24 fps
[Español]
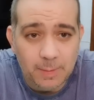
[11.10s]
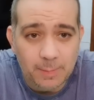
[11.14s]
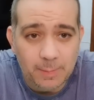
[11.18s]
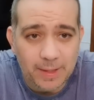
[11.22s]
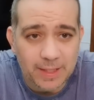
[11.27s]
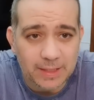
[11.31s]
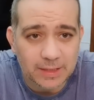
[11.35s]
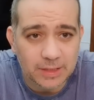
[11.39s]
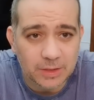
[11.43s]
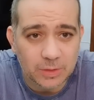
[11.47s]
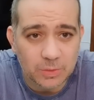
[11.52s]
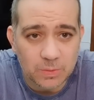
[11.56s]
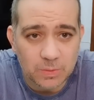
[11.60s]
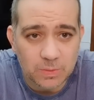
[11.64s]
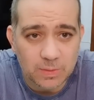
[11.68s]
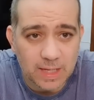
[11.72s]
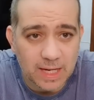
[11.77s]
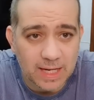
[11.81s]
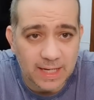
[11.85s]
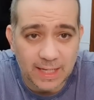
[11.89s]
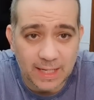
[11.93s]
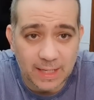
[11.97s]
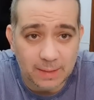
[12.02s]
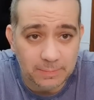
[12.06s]
me parece
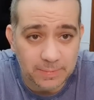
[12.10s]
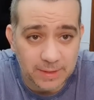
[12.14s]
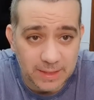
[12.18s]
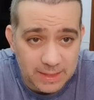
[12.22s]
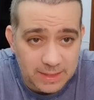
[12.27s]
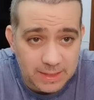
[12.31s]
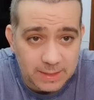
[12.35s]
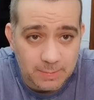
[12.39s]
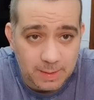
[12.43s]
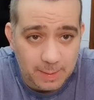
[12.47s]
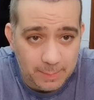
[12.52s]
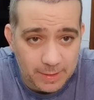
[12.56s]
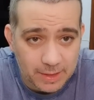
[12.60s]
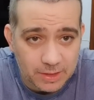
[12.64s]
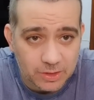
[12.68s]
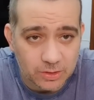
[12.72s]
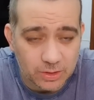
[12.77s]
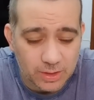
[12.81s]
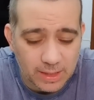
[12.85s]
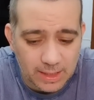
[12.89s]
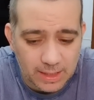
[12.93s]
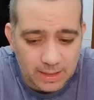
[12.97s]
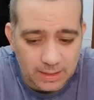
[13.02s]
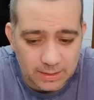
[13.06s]
una grandísima
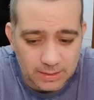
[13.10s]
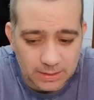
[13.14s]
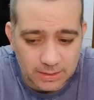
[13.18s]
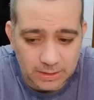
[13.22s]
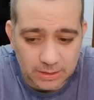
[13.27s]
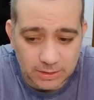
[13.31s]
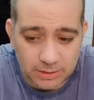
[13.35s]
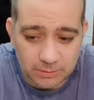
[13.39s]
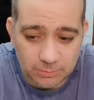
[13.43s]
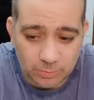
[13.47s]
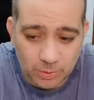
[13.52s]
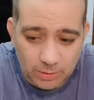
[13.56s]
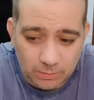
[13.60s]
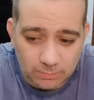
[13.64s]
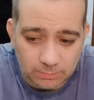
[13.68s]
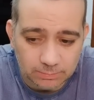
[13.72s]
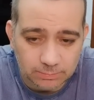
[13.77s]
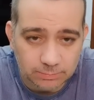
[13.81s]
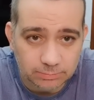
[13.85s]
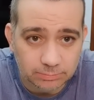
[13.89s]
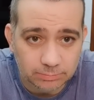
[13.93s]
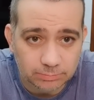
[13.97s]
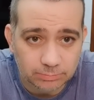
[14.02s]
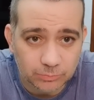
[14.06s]
persona y bueno,
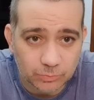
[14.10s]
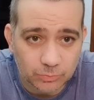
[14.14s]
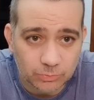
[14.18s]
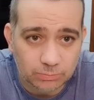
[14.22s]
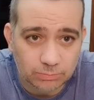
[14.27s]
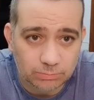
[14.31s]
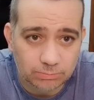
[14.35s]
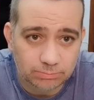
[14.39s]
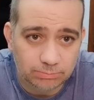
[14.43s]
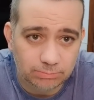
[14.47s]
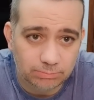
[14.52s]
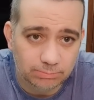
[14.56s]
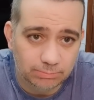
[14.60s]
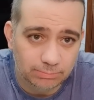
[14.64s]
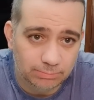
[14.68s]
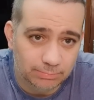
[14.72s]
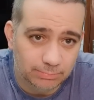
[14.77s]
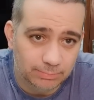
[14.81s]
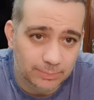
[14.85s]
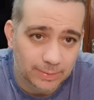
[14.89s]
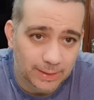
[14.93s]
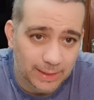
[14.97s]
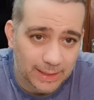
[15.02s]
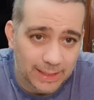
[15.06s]

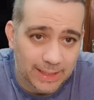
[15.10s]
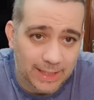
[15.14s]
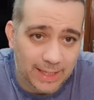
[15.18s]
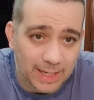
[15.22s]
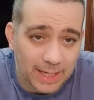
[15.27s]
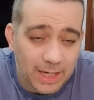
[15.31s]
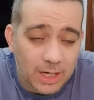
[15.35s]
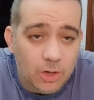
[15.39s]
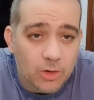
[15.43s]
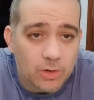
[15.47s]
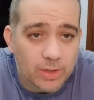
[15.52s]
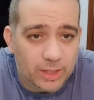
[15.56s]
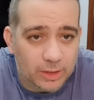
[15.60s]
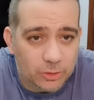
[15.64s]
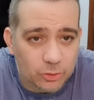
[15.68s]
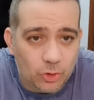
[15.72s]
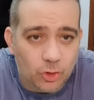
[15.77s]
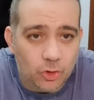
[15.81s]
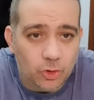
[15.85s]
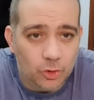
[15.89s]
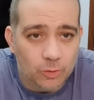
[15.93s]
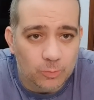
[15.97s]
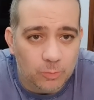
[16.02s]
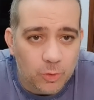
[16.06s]
creo que
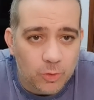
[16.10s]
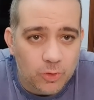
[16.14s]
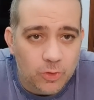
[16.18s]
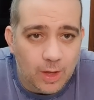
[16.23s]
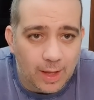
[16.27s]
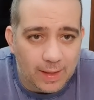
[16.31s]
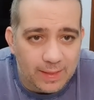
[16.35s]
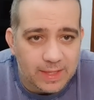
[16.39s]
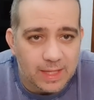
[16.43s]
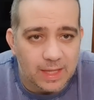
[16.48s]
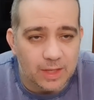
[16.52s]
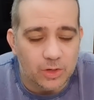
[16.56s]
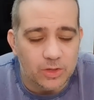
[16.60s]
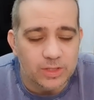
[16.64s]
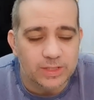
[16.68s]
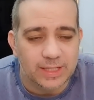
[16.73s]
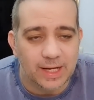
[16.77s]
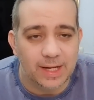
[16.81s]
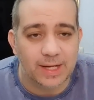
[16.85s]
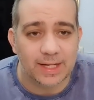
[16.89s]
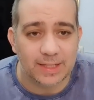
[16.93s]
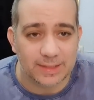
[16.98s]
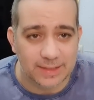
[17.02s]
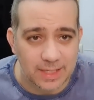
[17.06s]
todo el mundo a día de hoy
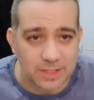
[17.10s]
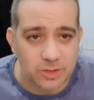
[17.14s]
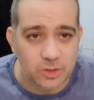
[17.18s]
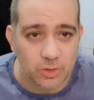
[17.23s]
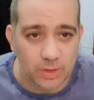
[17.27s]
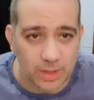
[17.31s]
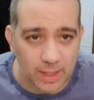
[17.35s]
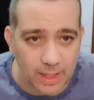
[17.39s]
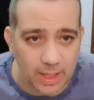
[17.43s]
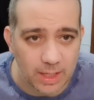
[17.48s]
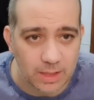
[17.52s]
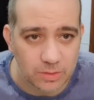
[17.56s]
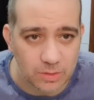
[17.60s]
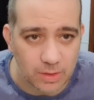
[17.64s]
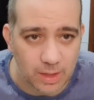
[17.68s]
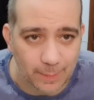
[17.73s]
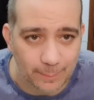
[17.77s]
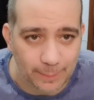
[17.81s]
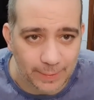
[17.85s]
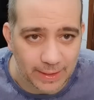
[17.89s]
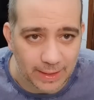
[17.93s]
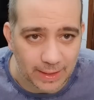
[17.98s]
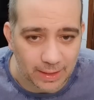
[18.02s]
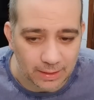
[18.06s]
sabe que se ha hecho un injerto
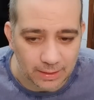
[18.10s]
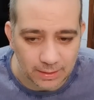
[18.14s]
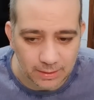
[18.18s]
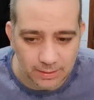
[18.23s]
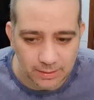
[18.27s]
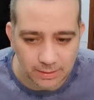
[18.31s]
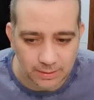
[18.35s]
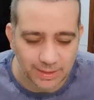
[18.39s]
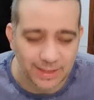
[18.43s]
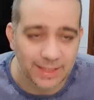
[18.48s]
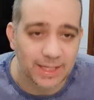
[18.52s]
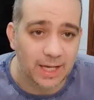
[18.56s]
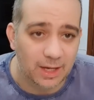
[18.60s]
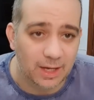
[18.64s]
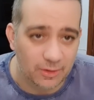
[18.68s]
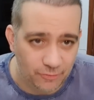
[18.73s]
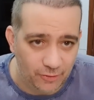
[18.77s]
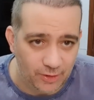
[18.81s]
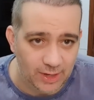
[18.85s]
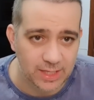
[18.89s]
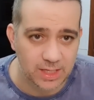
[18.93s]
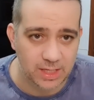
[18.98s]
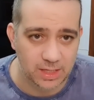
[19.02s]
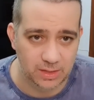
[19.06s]
capilar y que
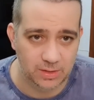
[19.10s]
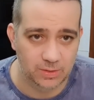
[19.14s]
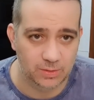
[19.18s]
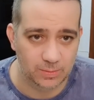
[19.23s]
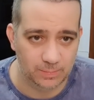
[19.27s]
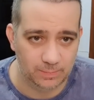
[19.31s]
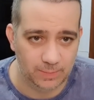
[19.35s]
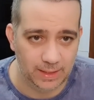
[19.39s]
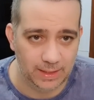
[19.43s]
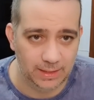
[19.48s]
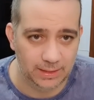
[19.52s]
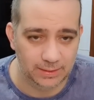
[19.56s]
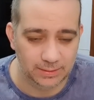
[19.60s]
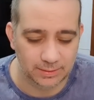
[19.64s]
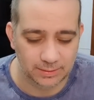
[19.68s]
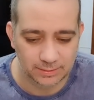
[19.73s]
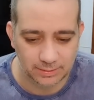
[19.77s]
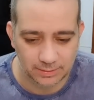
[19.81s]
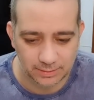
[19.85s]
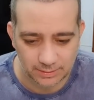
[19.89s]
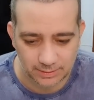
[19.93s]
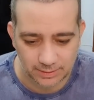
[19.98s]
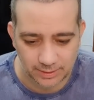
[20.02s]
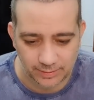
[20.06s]
fallido, ¿vale?
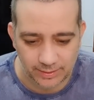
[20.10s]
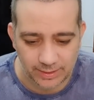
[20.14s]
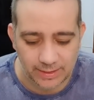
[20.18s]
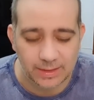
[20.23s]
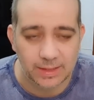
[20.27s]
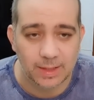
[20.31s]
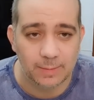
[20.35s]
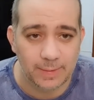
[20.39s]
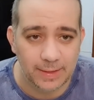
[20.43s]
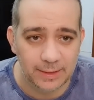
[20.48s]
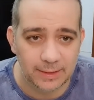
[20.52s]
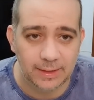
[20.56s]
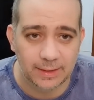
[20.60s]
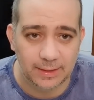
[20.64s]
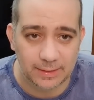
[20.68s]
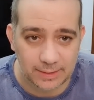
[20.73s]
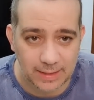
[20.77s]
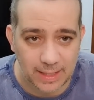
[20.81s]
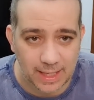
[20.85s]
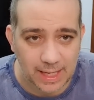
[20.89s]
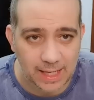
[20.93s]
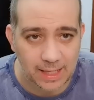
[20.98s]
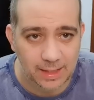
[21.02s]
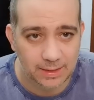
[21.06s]
Evidentemente
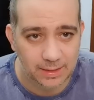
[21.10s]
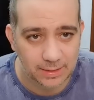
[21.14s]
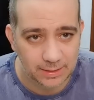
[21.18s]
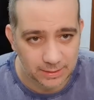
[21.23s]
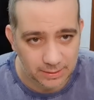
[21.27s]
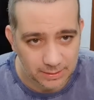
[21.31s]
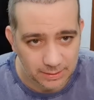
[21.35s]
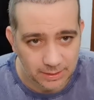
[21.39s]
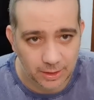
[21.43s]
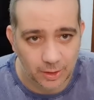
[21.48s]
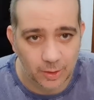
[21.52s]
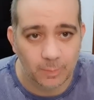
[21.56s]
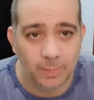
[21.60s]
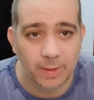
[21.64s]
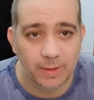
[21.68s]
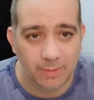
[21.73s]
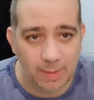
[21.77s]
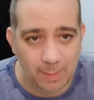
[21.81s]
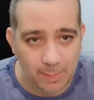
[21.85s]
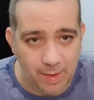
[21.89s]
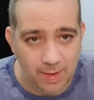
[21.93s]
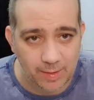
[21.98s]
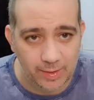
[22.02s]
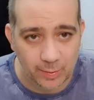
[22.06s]
está el hombre,
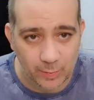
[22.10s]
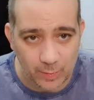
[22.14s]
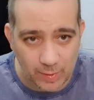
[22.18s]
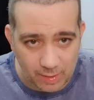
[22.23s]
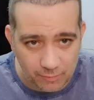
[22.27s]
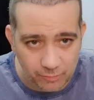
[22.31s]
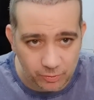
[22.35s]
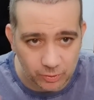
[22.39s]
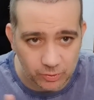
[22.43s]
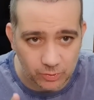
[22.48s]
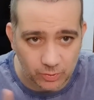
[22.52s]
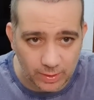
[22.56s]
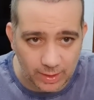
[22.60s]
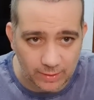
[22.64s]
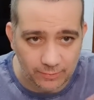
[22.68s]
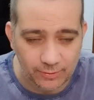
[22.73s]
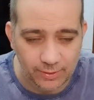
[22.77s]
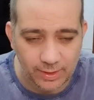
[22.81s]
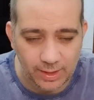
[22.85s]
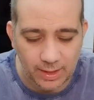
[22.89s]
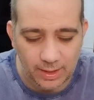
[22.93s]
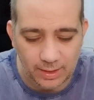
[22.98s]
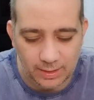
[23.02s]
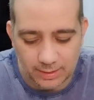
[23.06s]
vamos a ver una
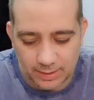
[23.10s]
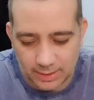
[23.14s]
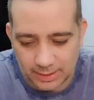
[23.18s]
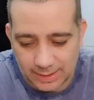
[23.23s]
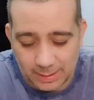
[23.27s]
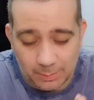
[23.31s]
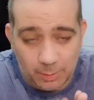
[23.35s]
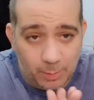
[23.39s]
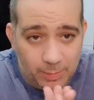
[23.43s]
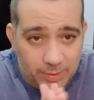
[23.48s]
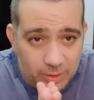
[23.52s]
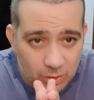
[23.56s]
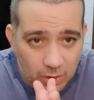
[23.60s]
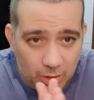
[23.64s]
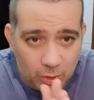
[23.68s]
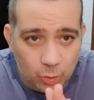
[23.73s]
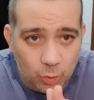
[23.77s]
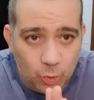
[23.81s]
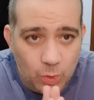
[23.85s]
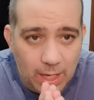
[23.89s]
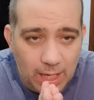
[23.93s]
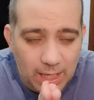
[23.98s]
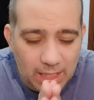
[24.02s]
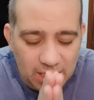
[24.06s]
fotografía, ya estamos viendo
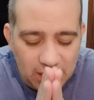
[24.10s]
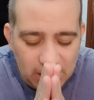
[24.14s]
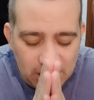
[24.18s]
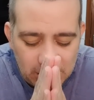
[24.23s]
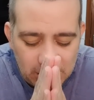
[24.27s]
alguna.